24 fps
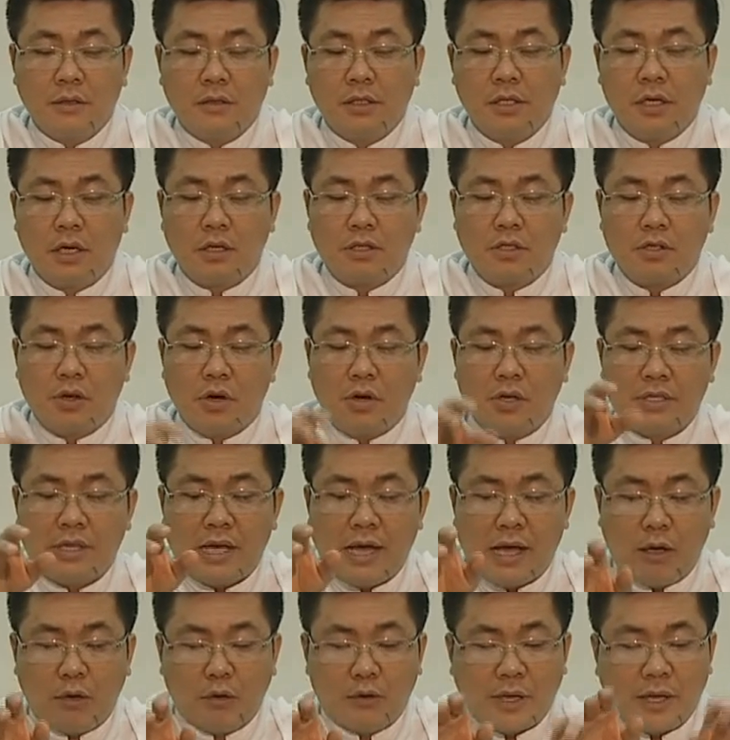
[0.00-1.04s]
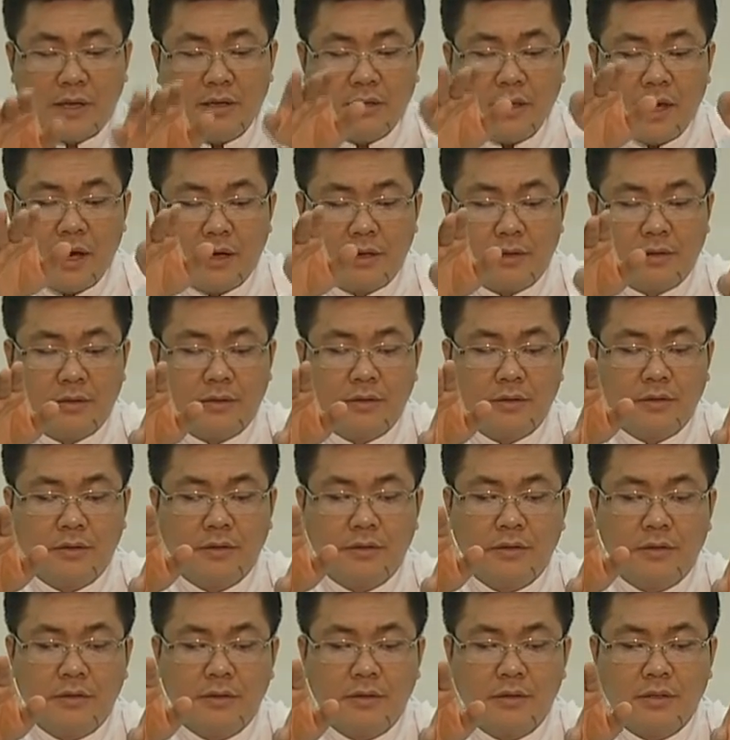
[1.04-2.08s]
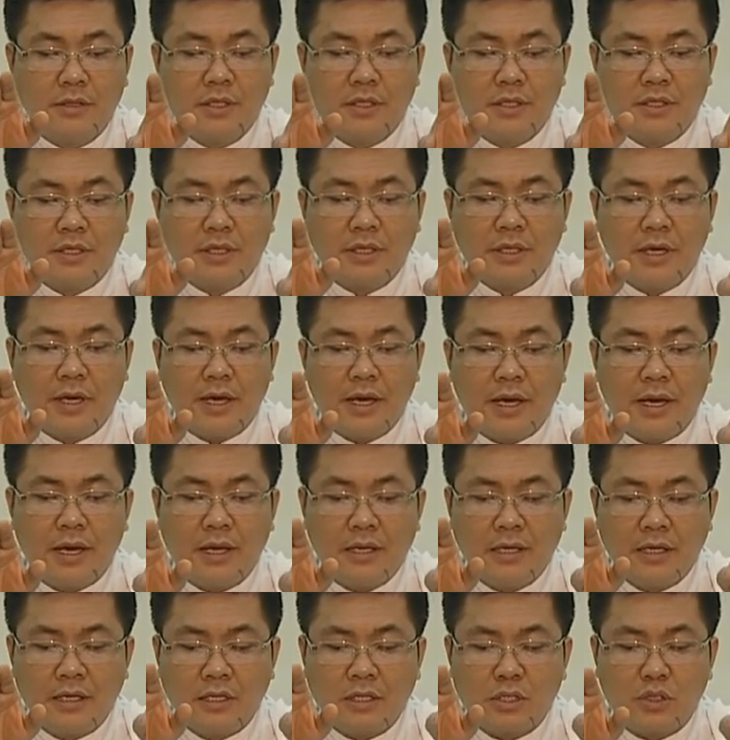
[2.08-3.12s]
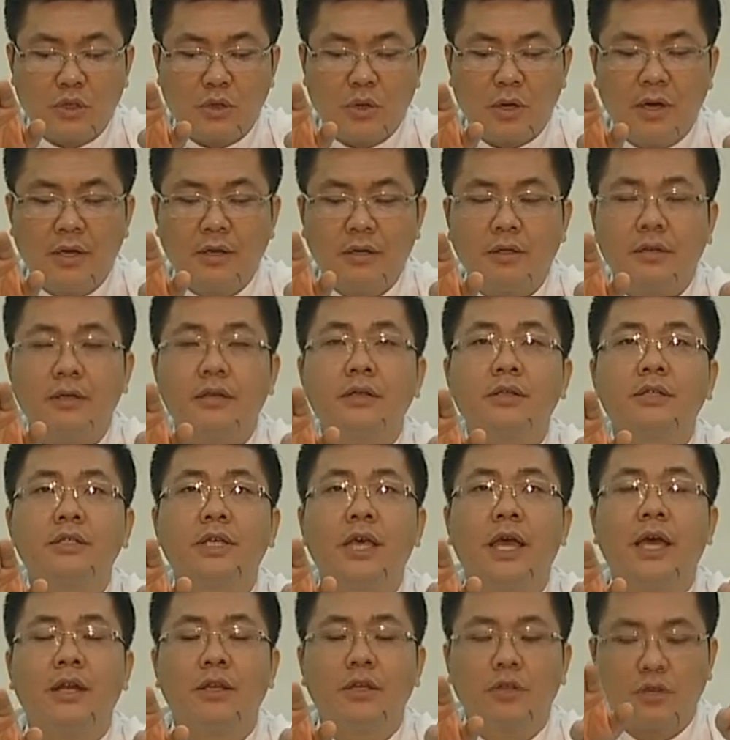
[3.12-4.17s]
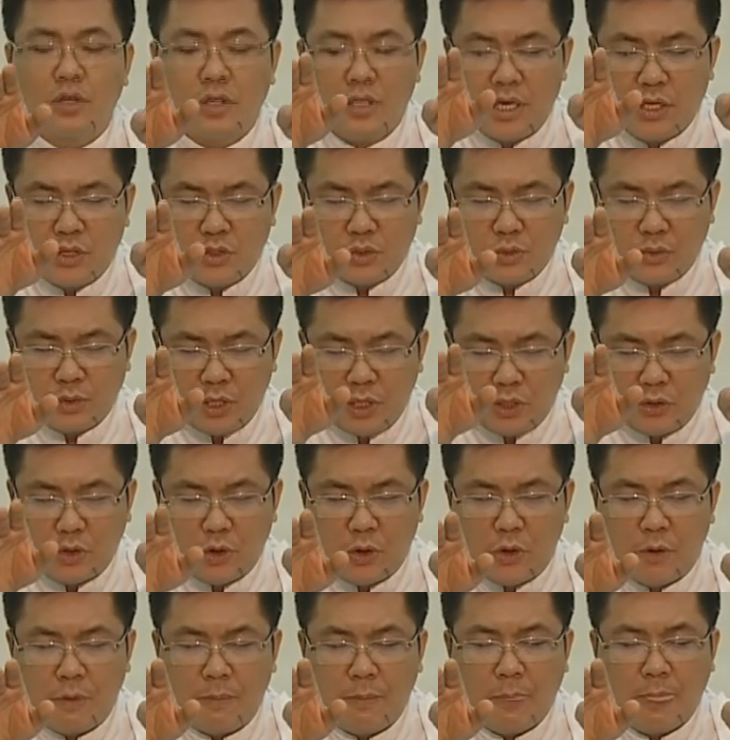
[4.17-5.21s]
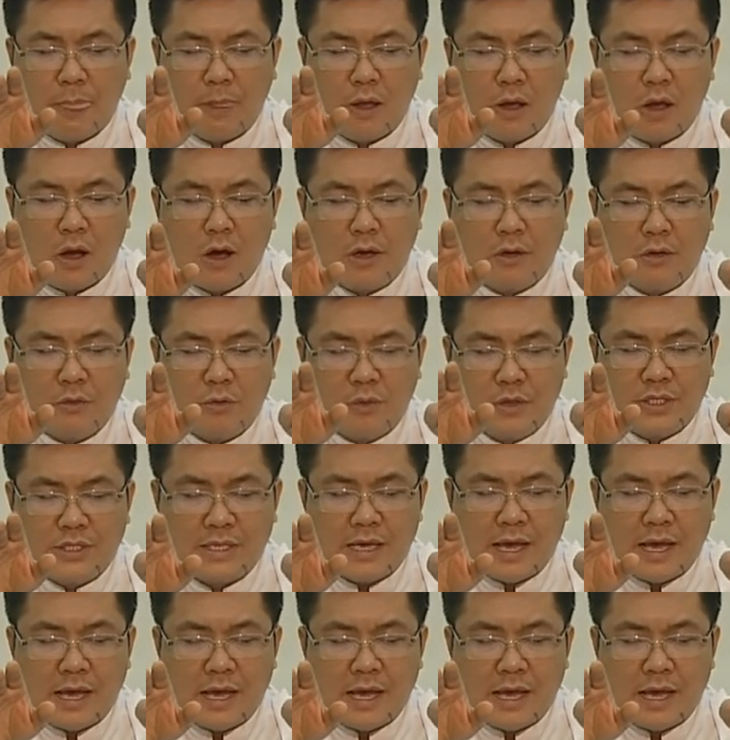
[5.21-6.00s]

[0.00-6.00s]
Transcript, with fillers: được dồi dào thánh thần như xưa kia đã ngự xuống trên Chúa Giêsu Kitô, con của